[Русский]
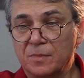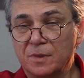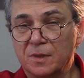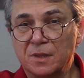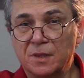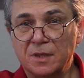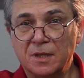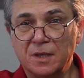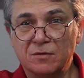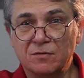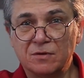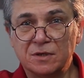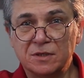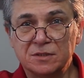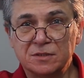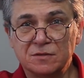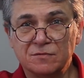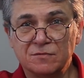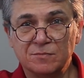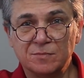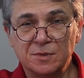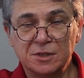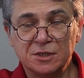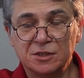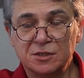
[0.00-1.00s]

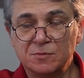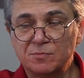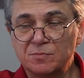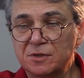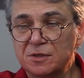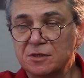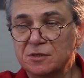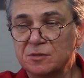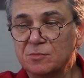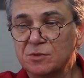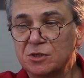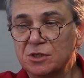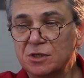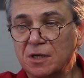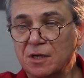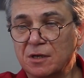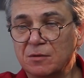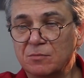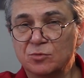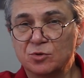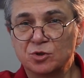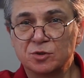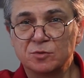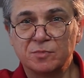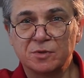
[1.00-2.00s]
Давайте вместе
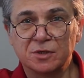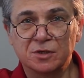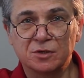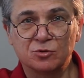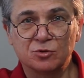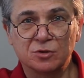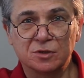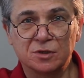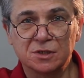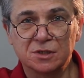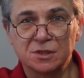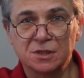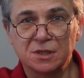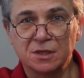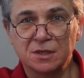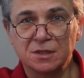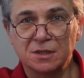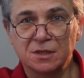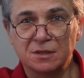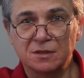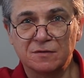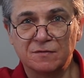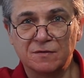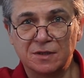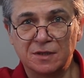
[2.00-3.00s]
поразмышляем. Может быть, кто-то
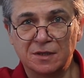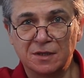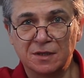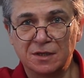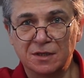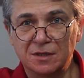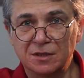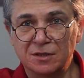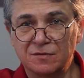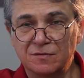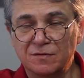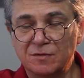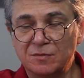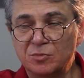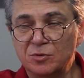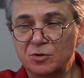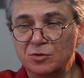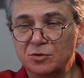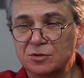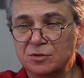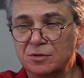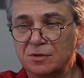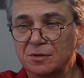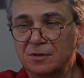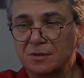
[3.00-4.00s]
знает ответ на этот
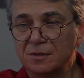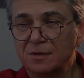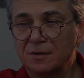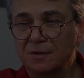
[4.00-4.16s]
вопрос.